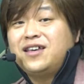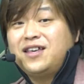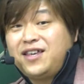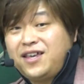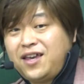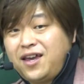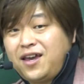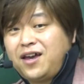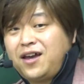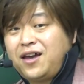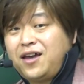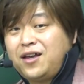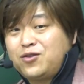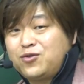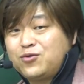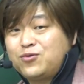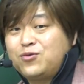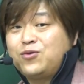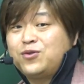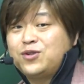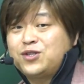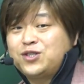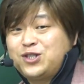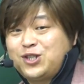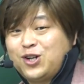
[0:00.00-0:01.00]

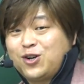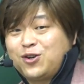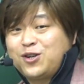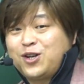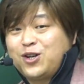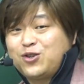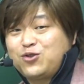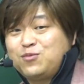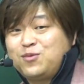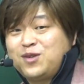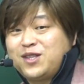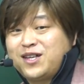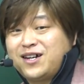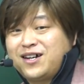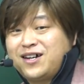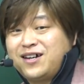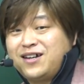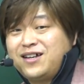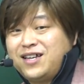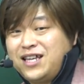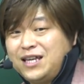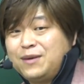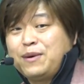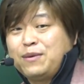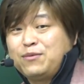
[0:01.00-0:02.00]
이해해두고 정리해둡니다.
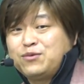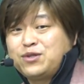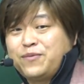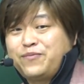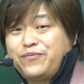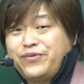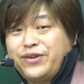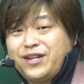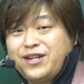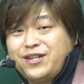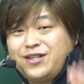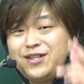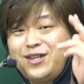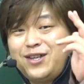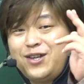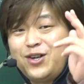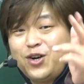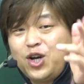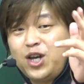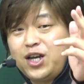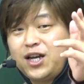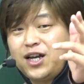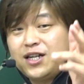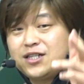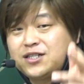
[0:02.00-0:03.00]
이번 문제 풀이는
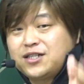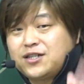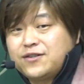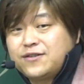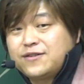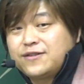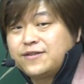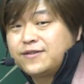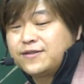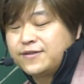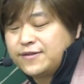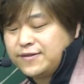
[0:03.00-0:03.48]
여기까지예요.